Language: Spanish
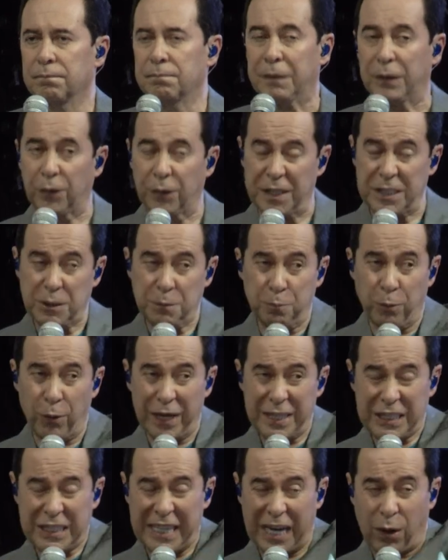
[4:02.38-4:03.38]
Pero
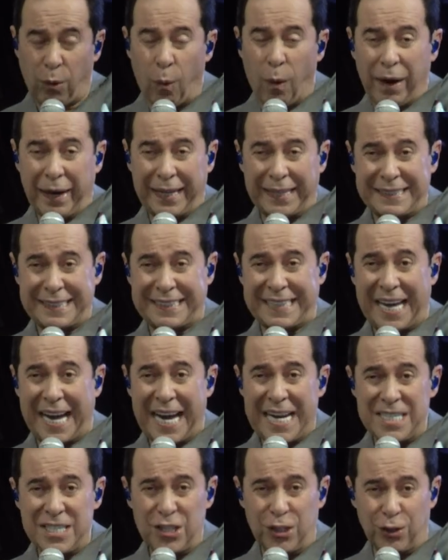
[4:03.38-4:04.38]
después de
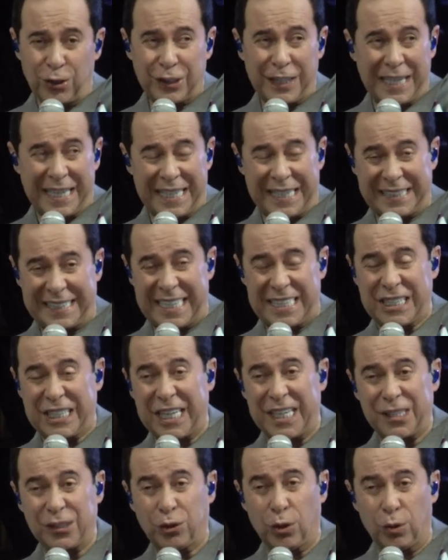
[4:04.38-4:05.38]
40 años en el
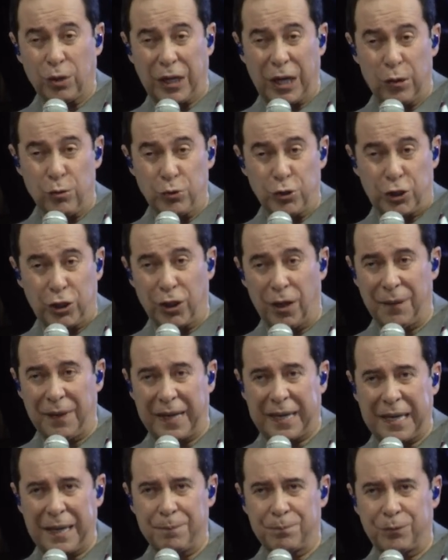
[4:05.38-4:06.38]
desierto que huyó de
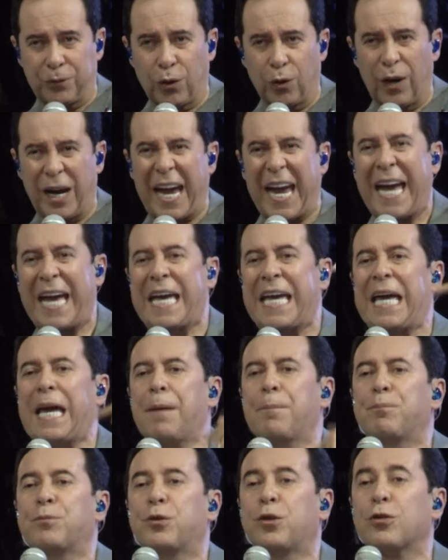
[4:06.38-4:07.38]
Egipto,
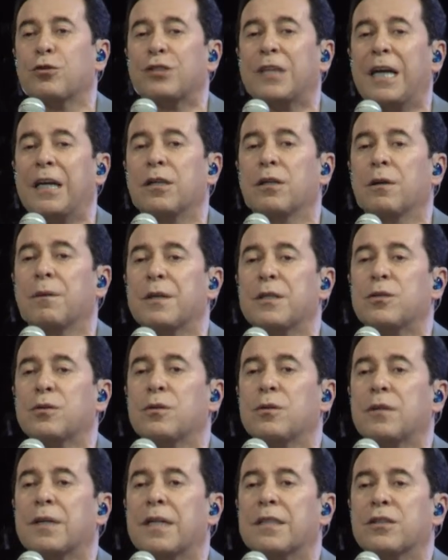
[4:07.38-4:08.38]
Egipto salió de
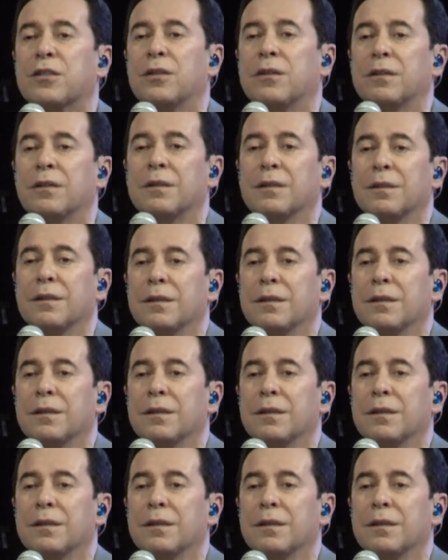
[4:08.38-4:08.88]
su corazón.